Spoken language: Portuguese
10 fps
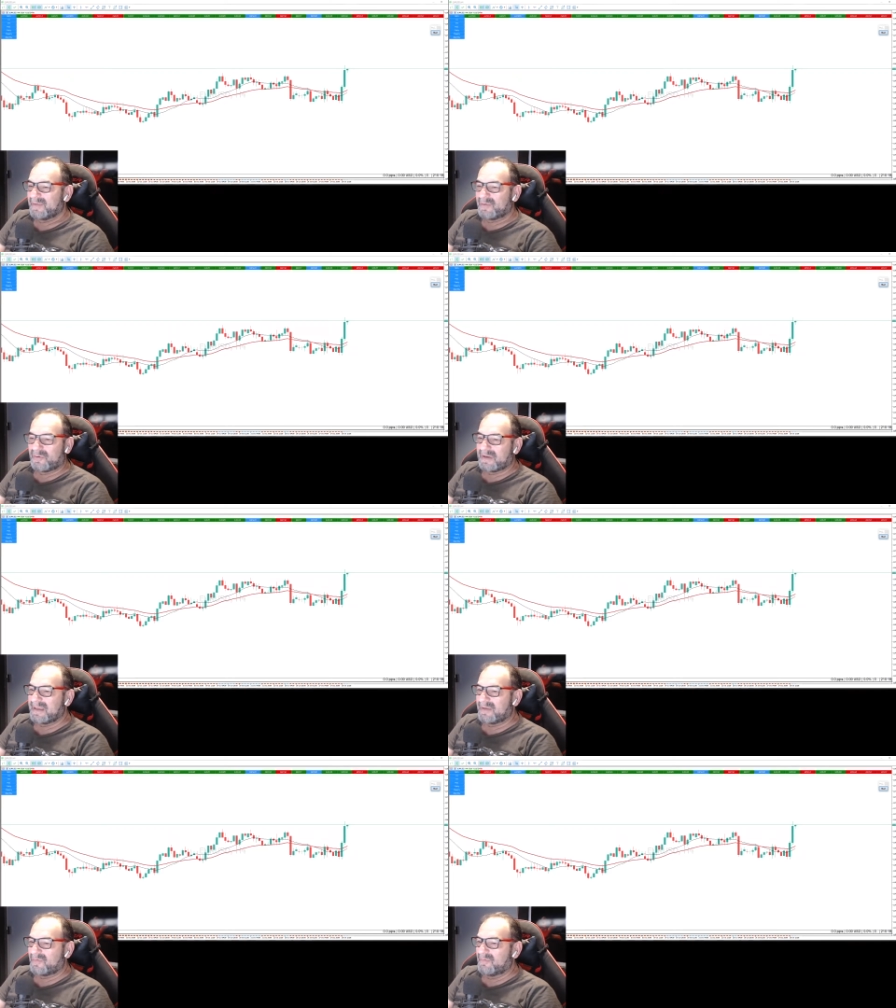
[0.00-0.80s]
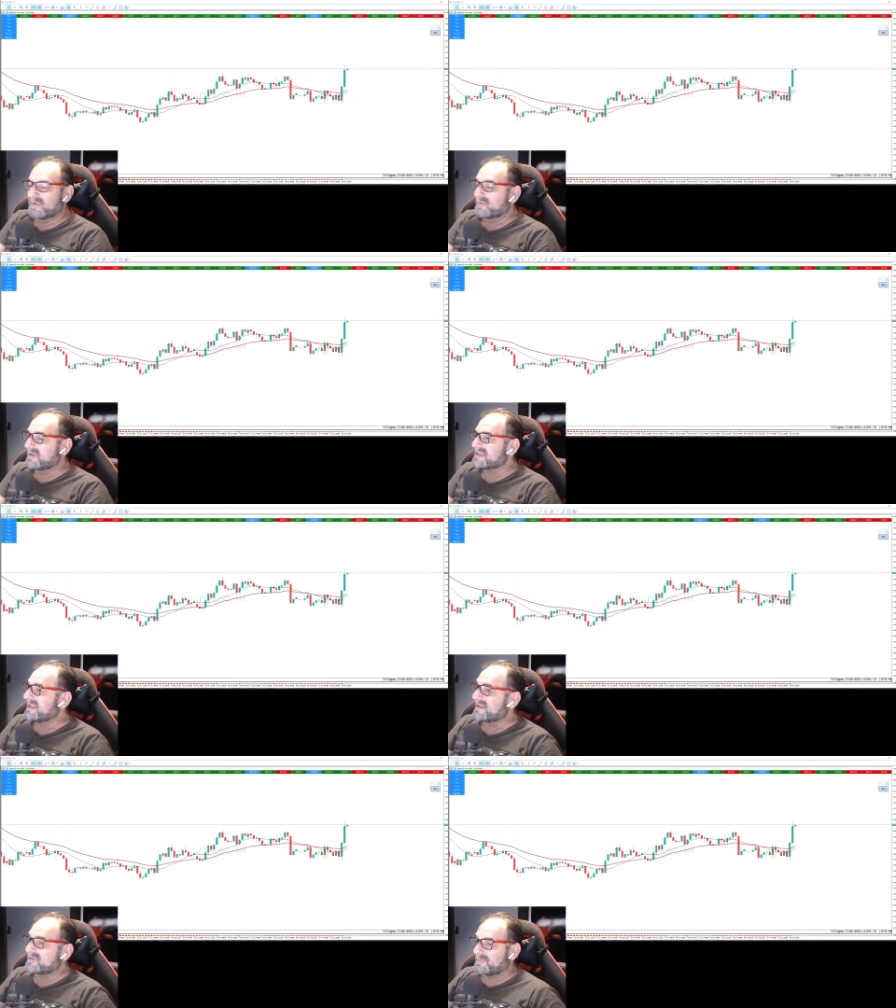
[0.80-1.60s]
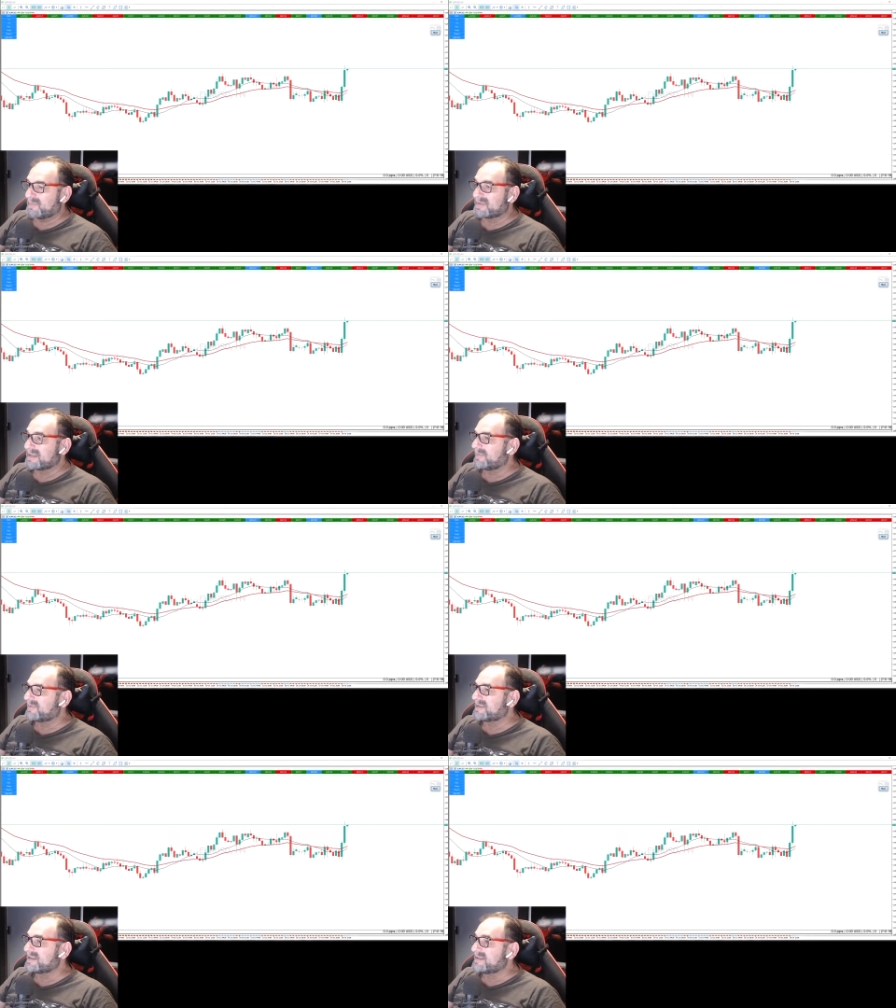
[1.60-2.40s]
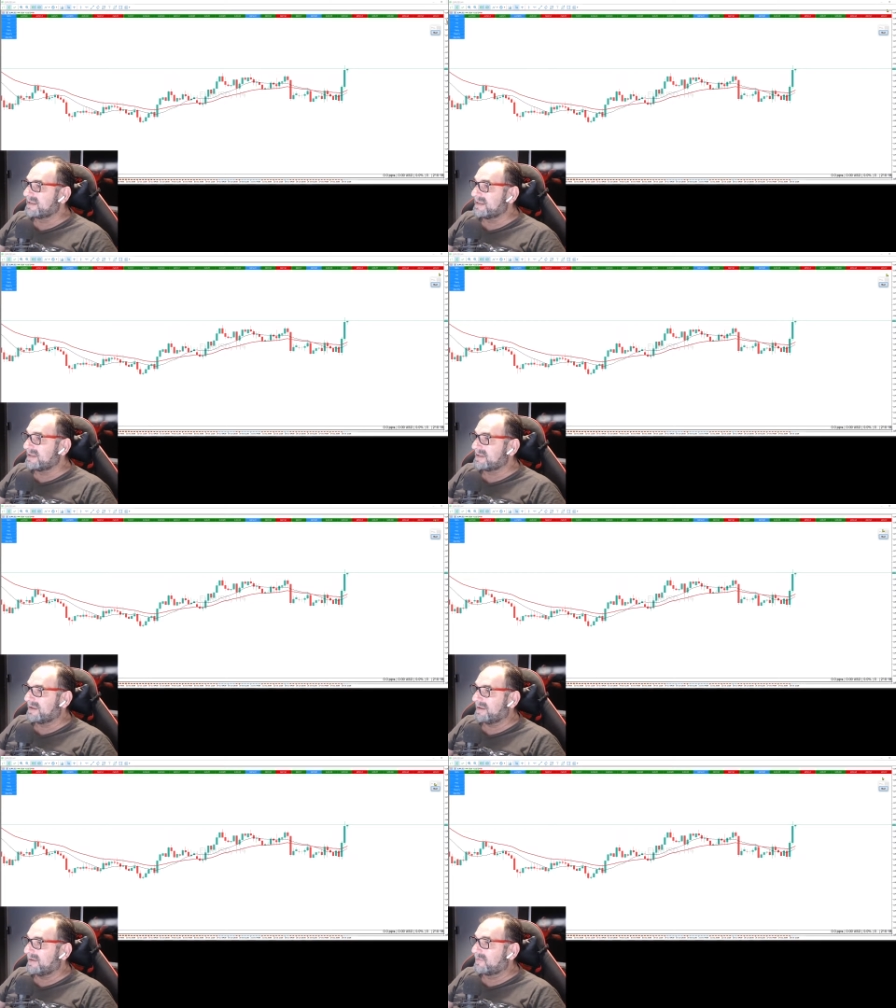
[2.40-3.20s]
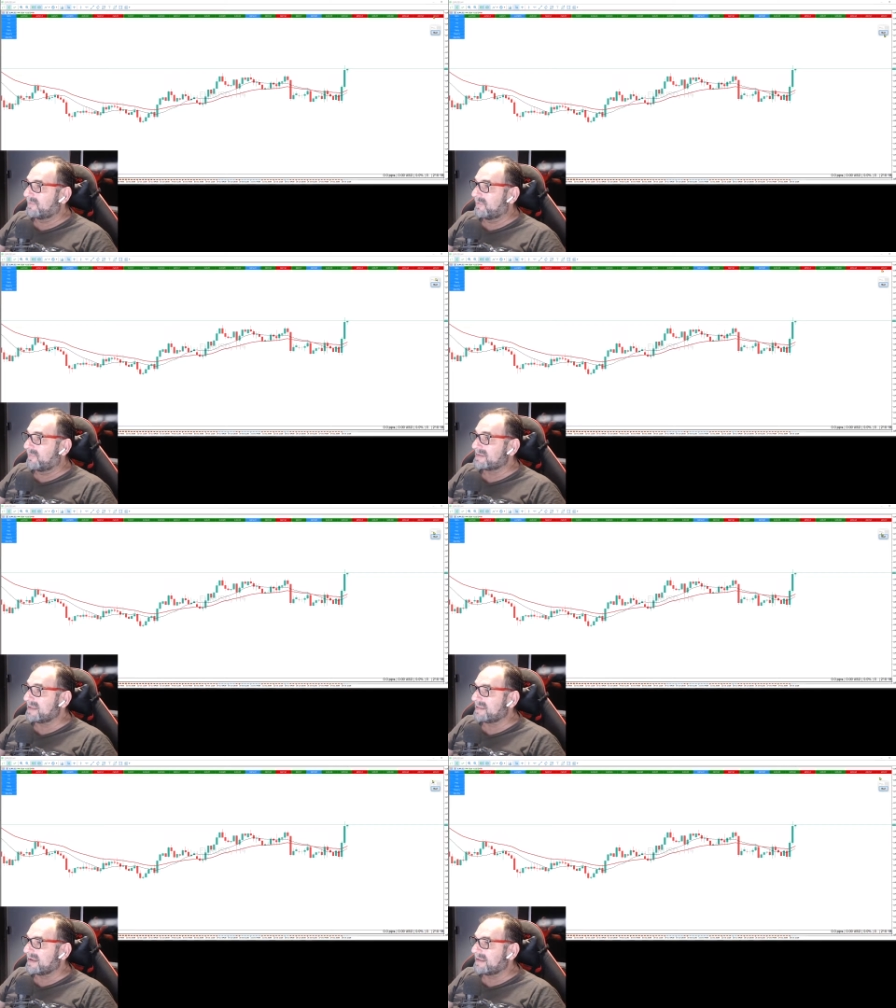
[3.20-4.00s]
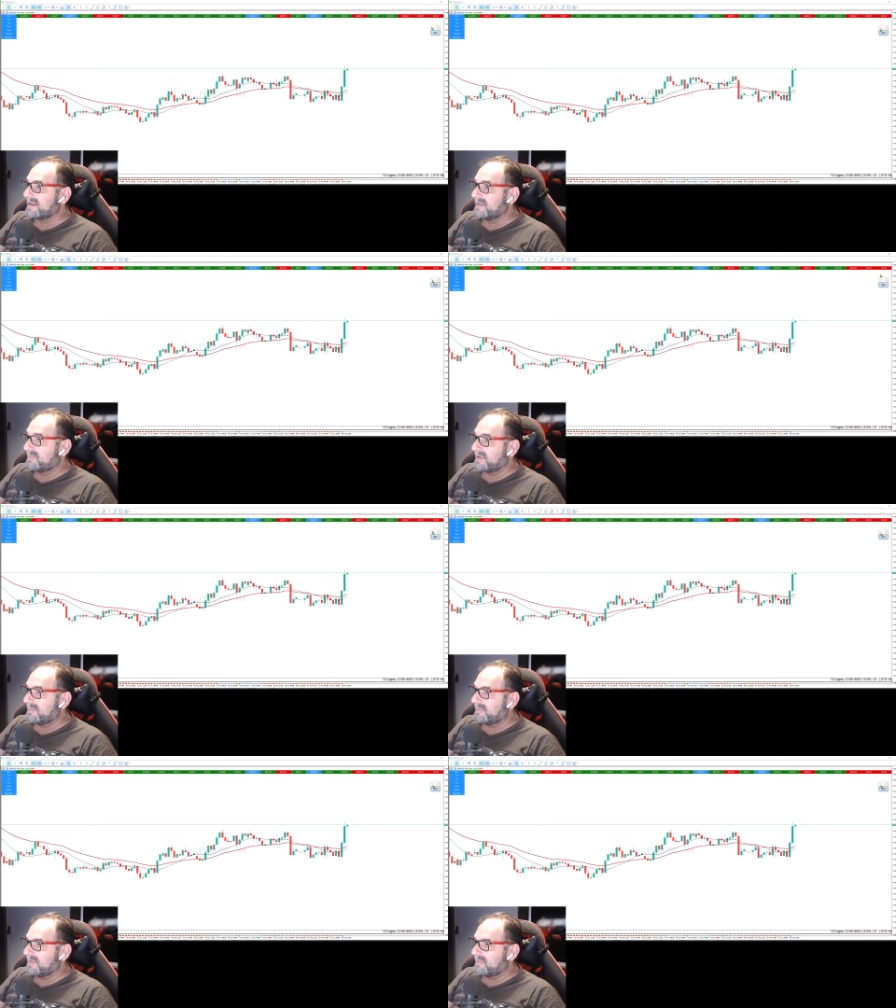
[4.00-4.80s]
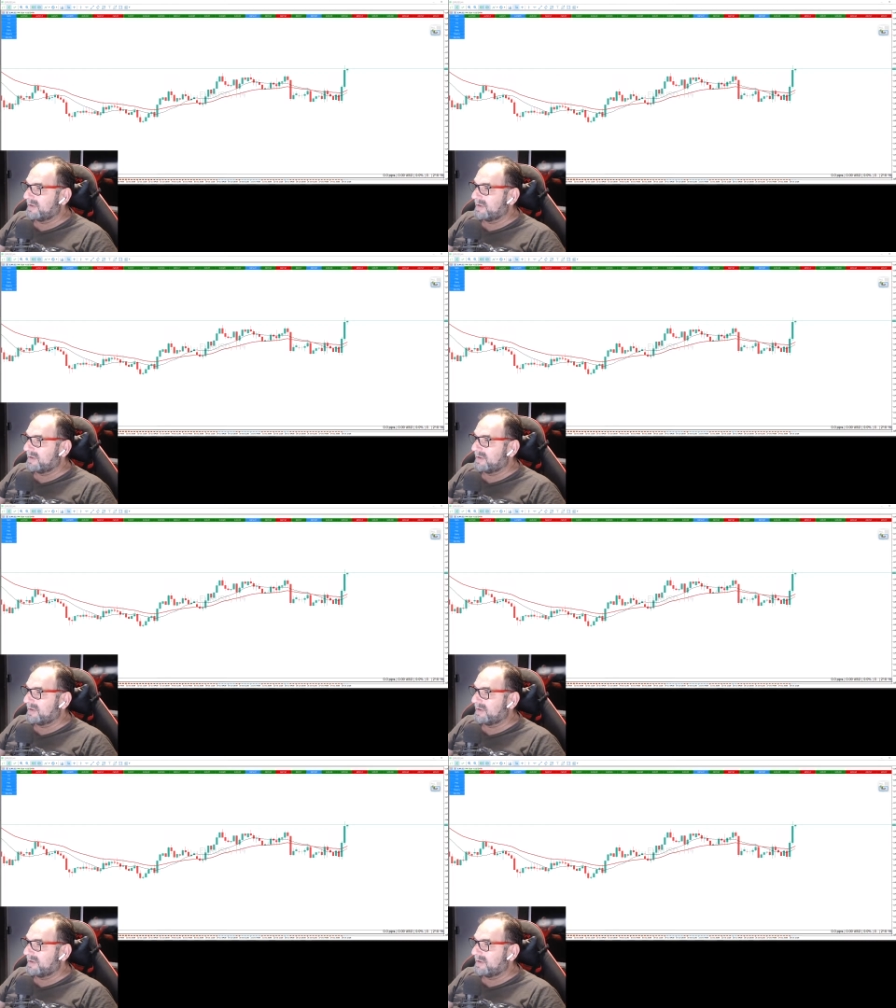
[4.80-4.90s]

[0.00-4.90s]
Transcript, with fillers: Estou aqui com o Euro só para mostrar para vocês o seguinte aqui. Eu não vou fazer entrada aqui porque não